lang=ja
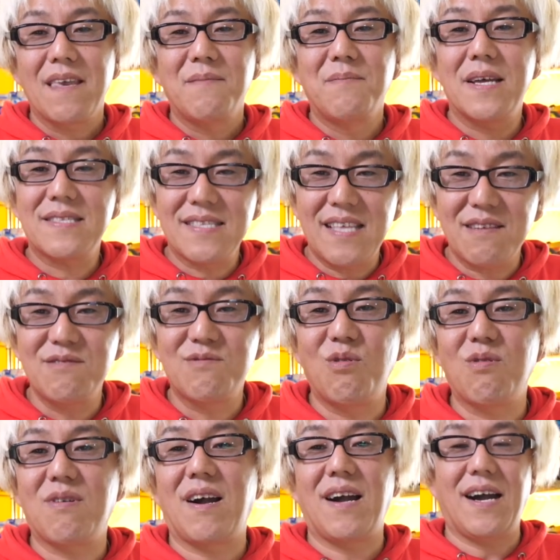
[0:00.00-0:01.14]
全く
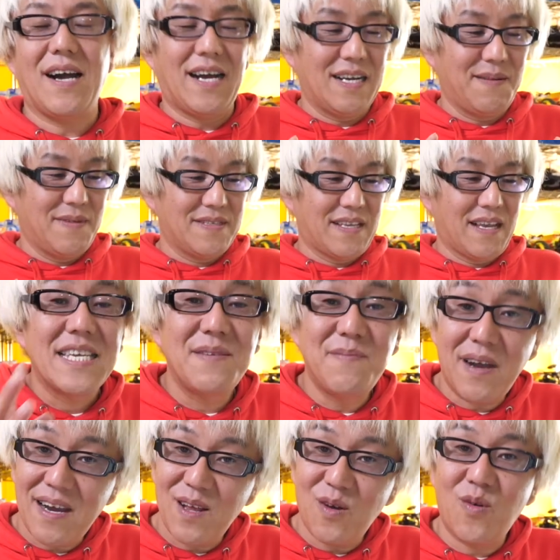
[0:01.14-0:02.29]
効果がありません。
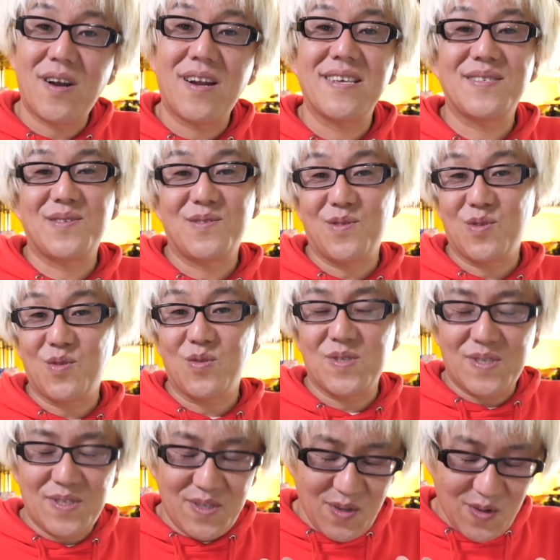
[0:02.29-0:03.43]
今からお話しすることを
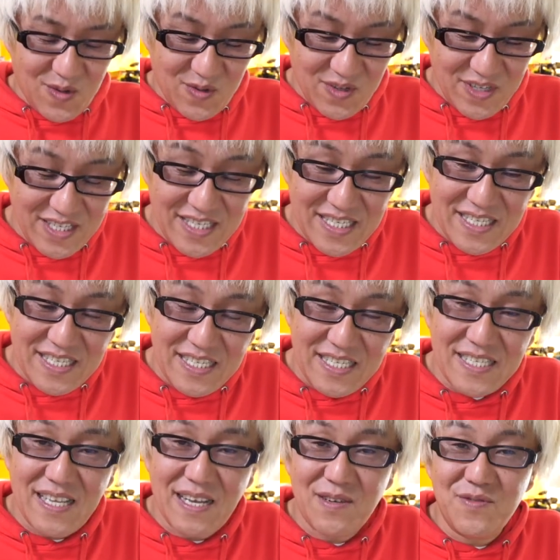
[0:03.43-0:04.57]
強く意識し
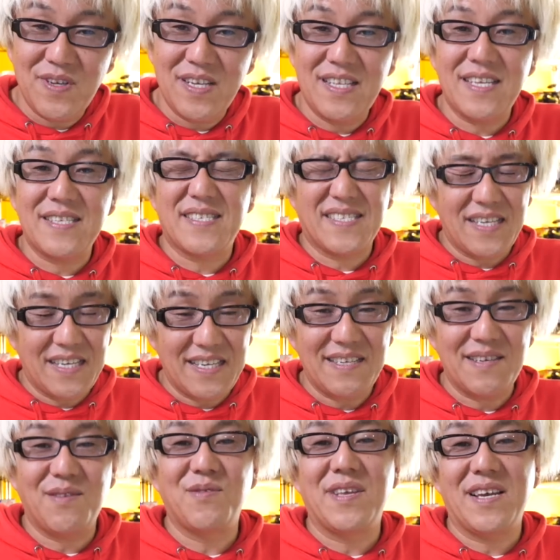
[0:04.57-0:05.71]
た上で、ぜひ
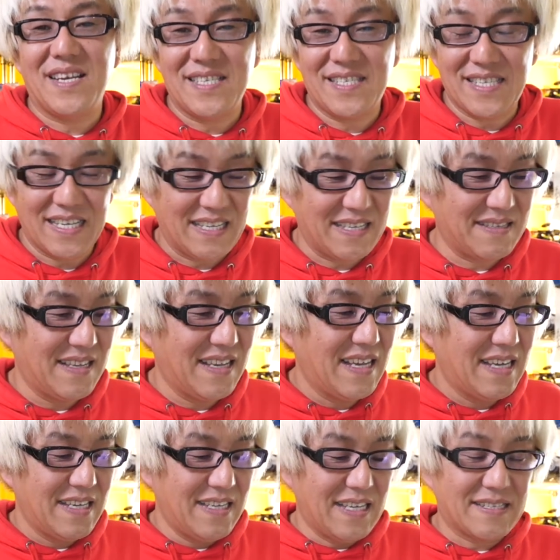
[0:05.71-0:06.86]
お願いしたいです。
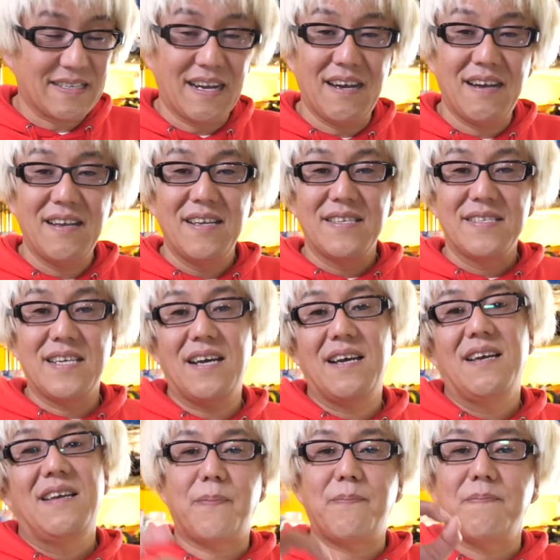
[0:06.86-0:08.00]
いいですか？じゃあ、
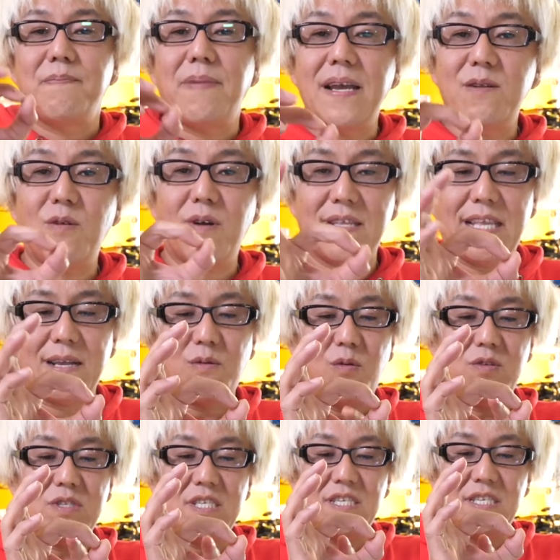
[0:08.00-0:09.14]
パイロンがね、こ
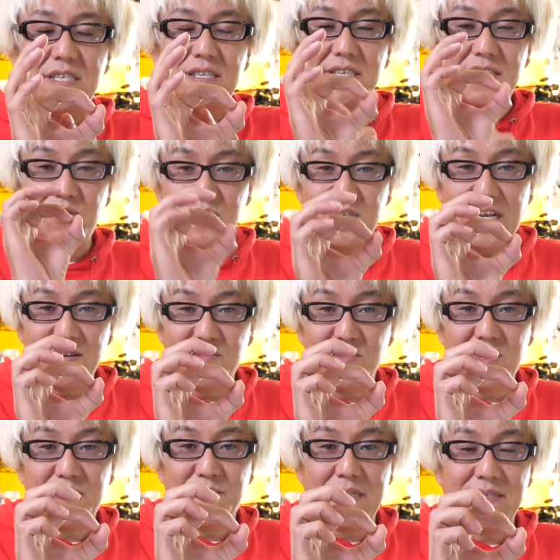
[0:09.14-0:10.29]
こに一つあると
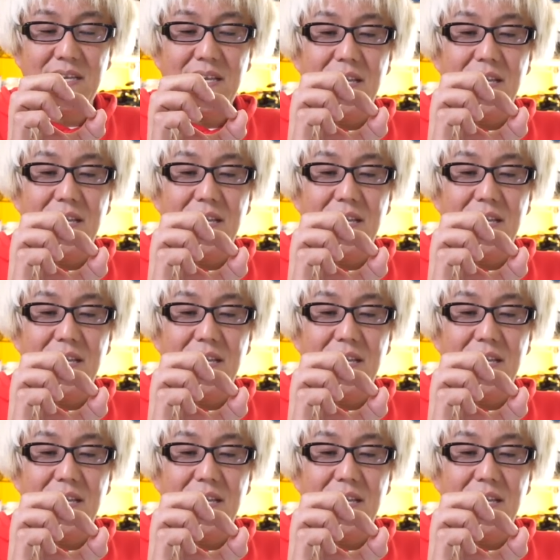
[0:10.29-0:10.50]
します。